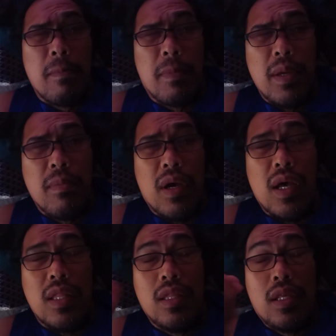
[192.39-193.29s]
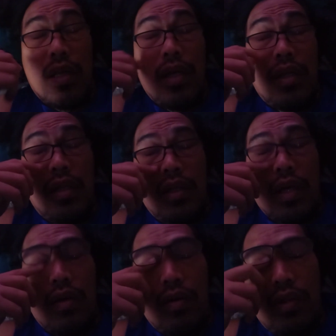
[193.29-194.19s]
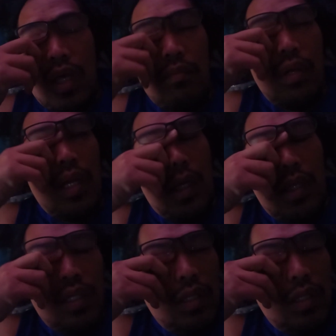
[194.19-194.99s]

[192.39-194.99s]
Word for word: 500 gagawin ko thumbnail yan